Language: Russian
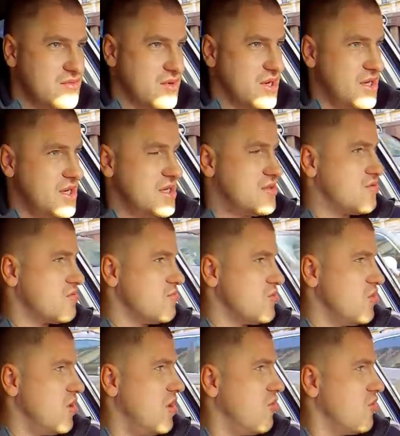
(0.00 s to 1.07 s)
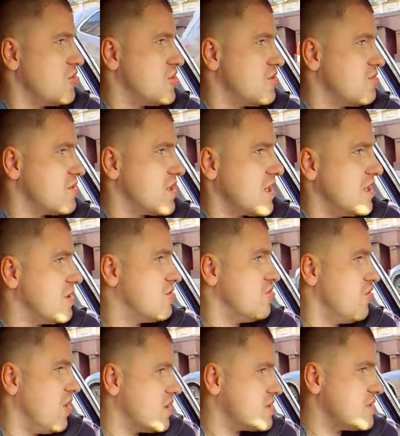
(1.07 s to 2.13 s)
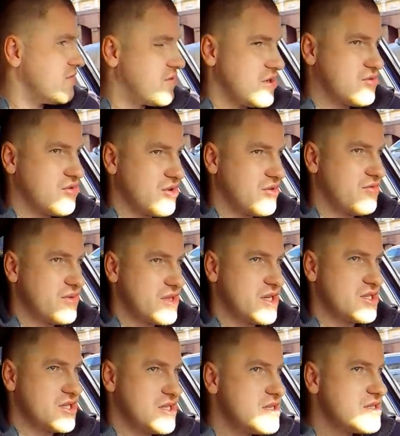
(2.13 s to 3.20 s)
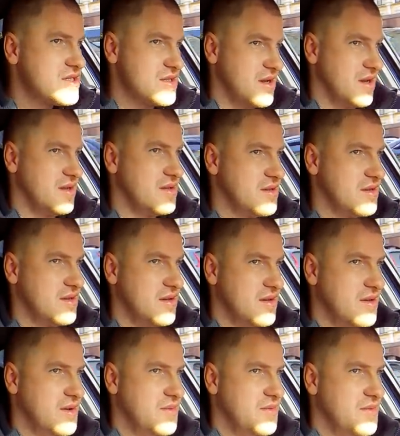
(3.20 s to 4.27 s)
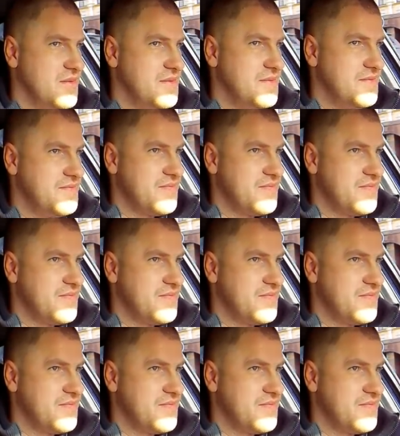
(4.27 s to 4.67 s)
Есть тут много очень таких нюансов, которых вы даже не знаете. Может быть.